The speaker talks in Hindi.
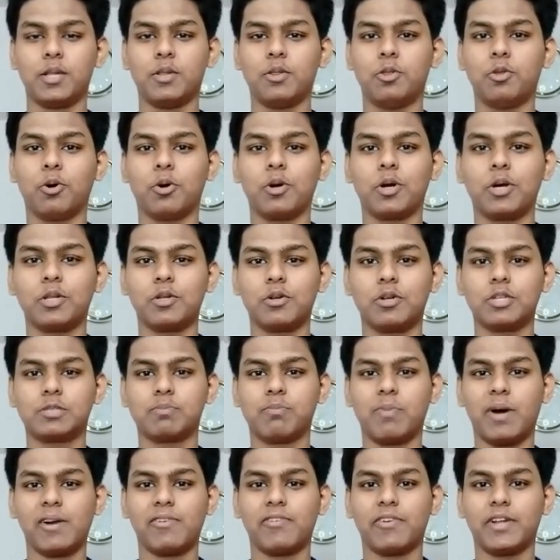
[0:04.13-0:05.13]
दोनों के दोनों
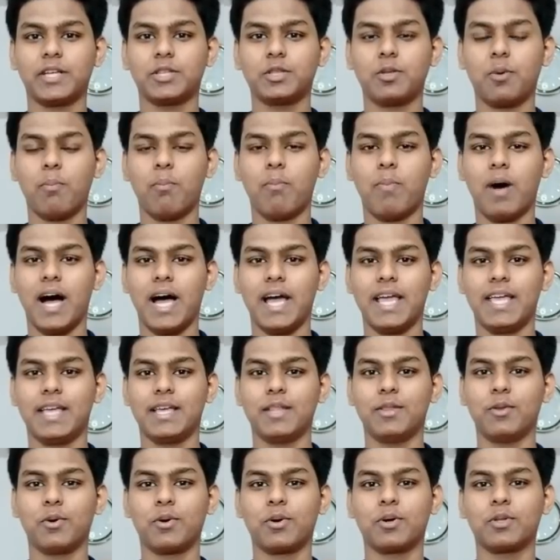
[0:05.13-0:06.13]
स्मार्टफोन एकदम भाई है
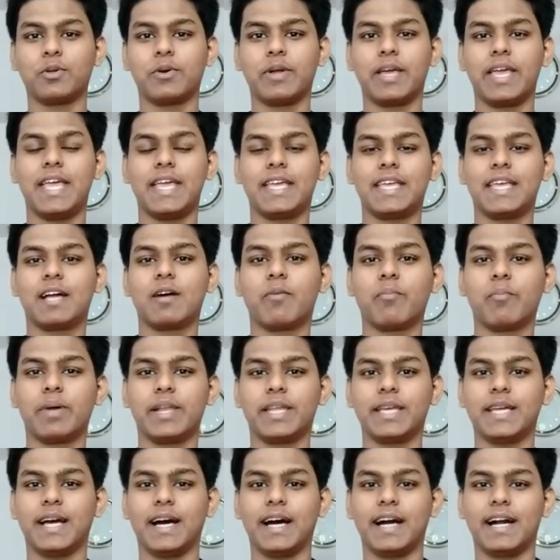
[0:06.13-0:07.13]
दोनों के दोनों एक ही
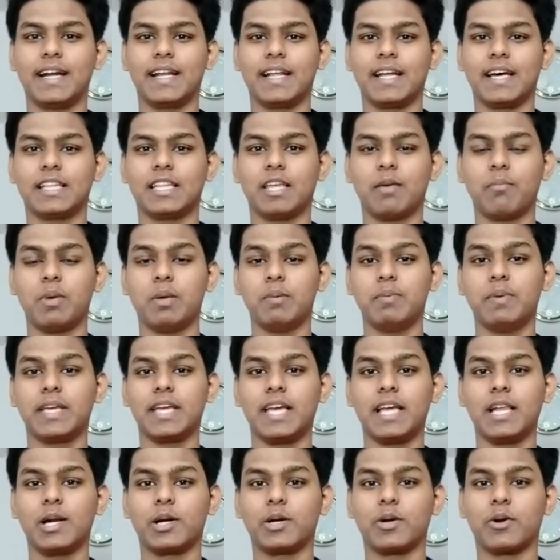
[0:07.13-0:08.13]
कंपनी के अंडर आते हैं बीबी के
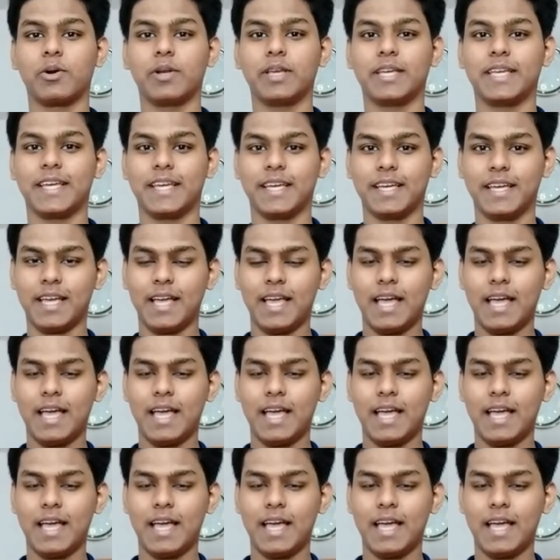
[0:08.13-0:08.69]
इलेक्ट्रॉनिक के